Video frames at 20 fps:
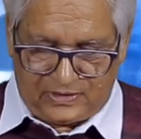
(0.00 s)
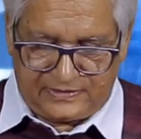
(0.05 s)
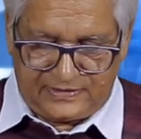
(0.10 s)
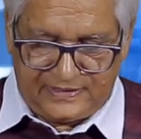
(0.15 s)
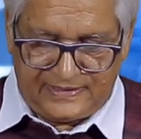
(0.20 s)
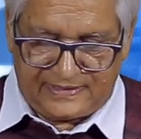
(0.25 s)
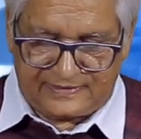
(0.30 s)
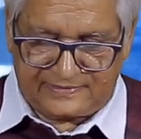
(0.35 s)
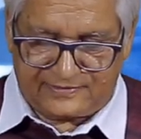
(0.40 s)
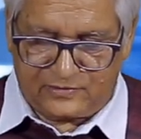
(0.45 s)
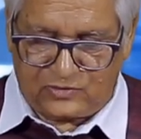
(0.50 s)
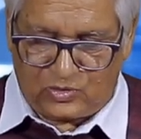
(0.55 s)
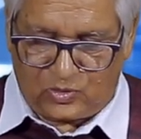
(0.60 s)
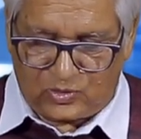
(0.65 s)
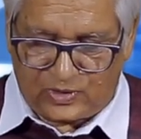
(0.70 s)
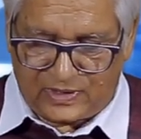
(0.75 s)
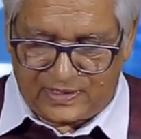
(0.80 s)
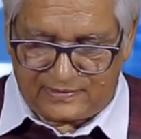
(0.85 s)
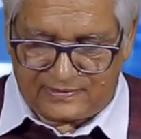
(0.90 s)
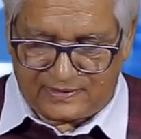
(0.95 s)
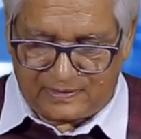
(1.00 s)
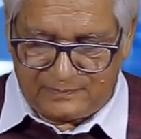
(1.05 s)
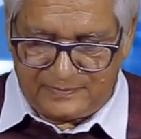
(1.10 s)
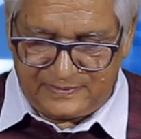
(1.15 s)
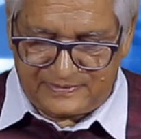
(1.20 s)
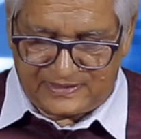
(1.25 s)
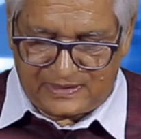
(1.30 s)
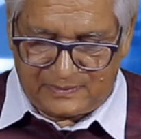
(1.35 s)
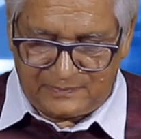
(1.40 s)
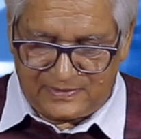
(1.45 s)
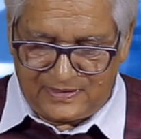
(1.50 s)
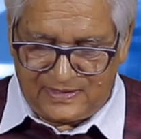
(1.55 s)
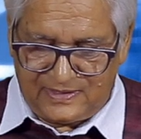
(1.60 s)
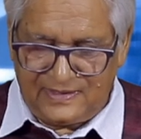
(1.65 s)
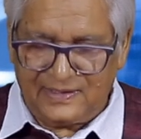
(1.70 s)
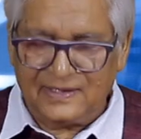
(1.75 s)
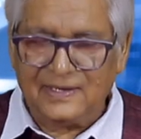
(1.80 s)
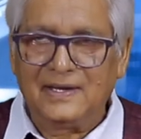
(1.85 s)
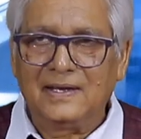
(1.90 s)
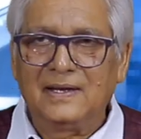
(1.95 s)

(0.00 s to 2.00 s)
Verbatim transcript: डी एस डोंगरा साहब भी शामिल हैं